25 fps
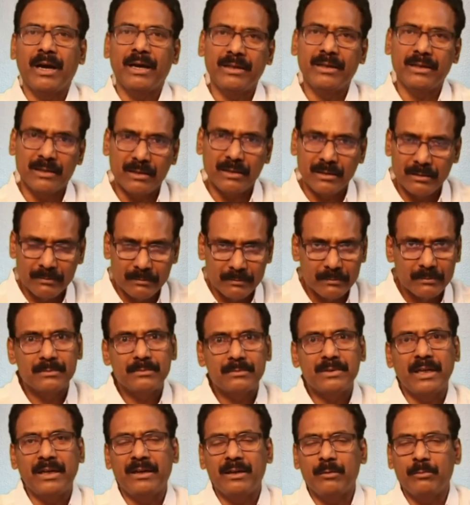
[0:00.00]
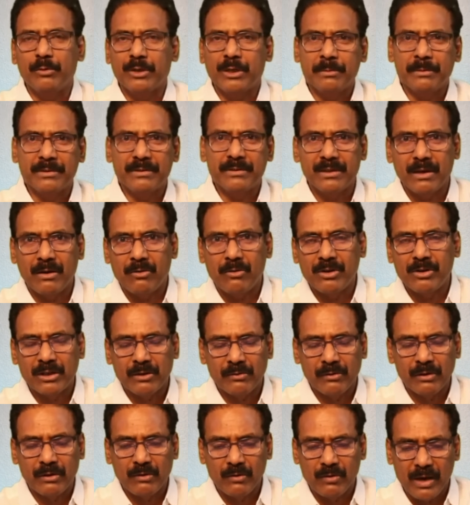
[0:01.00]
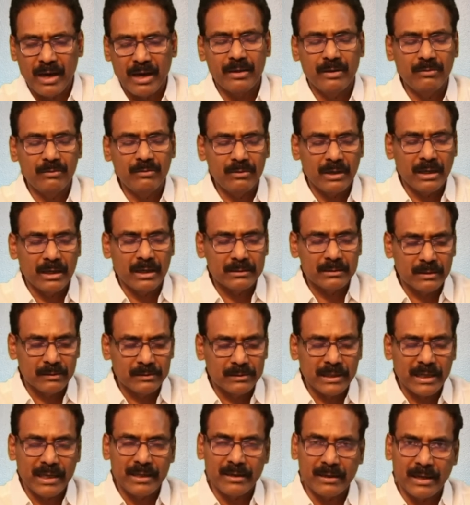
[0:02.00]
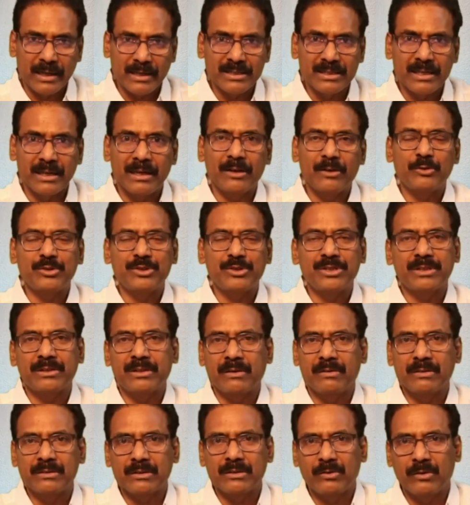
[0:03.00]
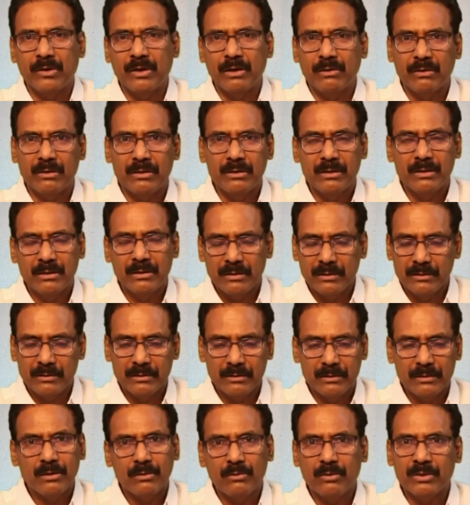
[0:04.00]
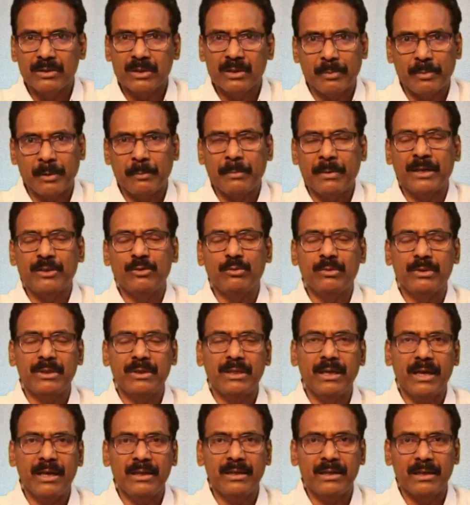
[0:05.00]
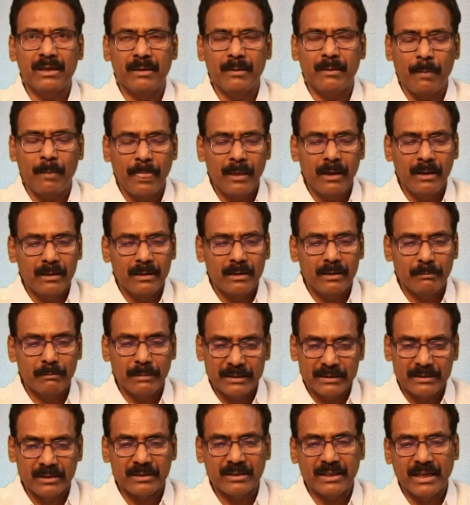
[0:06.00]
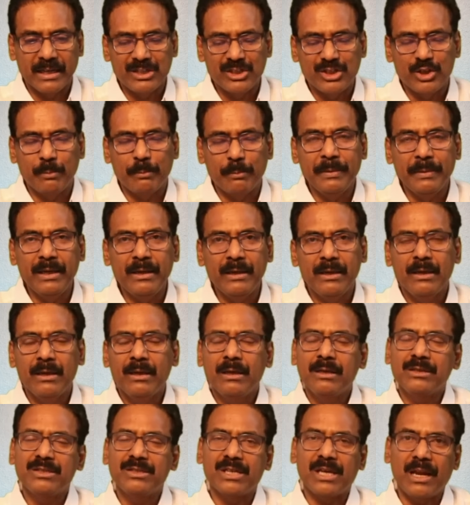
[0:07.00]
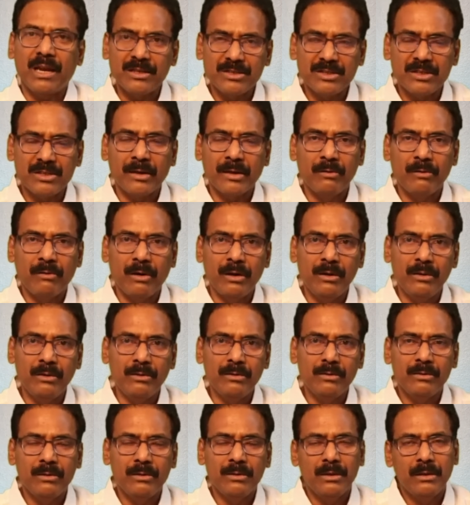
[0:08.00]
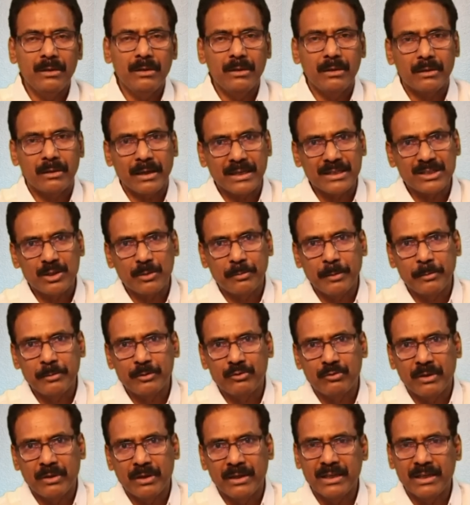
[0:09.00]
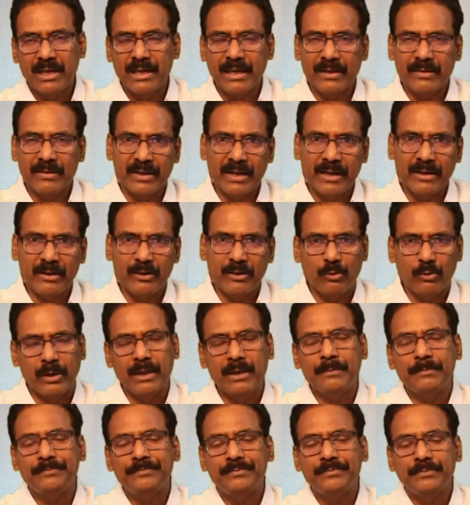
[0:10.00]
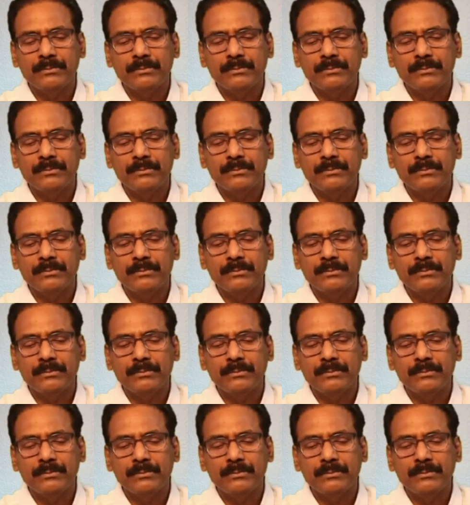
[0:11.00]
ఆయన తండ్రి ముఖ్యమంత్రిగా ఉండటంలో కారణం ఆ తర్వాత ఆయన రాజకీయాలకు వచ్చిన తర్వాత కూడా కొంత ప్రమాదం ఉంది ఆయన భద్రతకి అని చెప్పి చాలాసార్లు వాళ్ళు రాష్ట్ర ప్రభుత్వానికి కేంద్రానికి కూడా